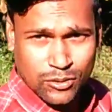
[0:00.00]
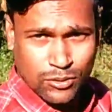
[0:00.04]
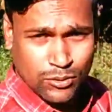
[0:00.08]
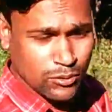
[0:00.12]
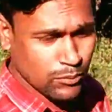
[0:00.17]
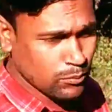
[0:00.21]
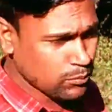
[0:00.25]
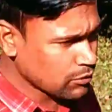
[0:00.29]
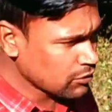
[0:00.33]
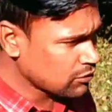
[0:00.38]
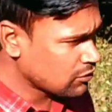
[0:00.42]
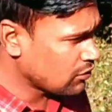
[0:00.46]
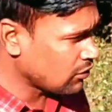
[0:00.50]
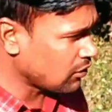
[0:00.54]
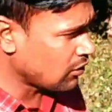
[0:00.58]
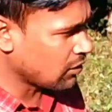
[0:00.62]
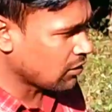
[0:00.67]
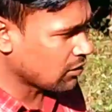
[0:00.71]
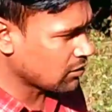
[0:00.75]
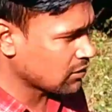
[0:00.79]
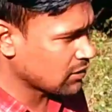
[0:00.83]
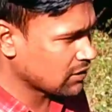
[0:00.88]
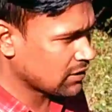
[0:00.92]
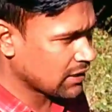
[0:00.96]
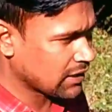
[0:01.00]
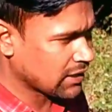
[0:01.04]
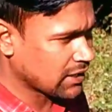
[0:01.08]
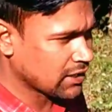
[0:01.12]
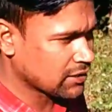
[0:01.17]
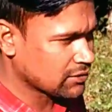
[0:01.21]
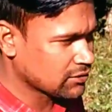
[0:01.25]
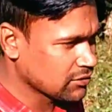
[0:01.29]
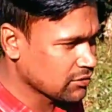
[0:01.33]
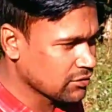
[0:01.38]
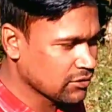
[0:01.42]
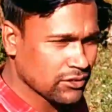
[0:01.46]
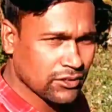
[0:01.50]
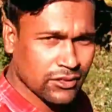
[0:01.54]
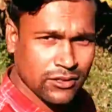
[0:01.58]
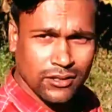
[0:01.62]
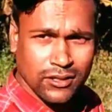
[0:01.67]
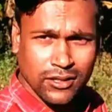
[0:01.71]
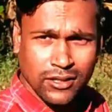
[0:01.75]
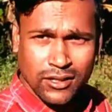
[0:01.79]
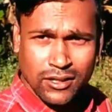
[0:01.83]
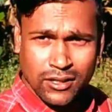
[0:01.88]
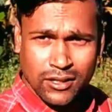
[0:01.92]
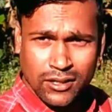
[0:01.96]
উদ্বুদ্ধ হন দেখার জন্য
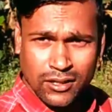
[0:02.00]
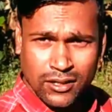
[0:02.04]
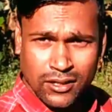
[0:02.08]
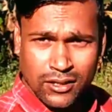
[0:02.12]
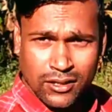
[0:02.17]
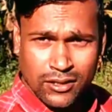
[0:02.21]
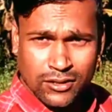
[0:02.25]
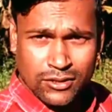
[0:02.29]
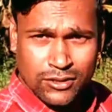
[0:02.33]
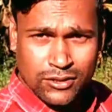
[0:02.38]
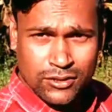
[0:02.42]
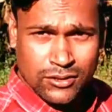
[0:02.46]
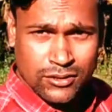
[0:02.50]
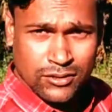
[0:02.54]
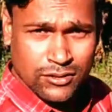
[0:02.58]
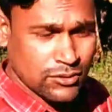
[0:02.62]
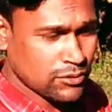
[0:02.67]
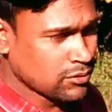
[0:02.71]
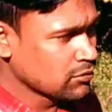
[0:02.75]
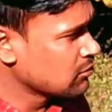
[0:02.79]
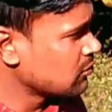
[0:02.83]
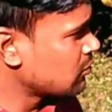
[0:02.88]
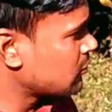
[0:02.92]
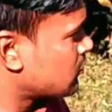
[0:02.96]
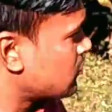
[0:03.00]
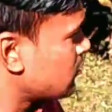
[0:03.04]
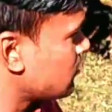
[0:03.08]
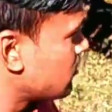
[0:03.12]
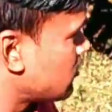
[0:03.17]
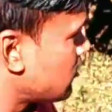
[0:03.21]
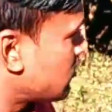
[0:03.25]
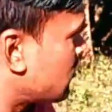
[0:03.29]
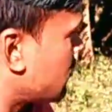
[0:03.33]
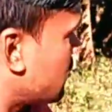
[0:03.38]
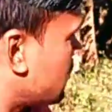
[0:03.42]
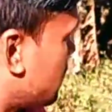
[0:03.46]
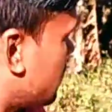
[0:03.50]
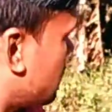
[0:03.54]
সুন্দর সুন্দর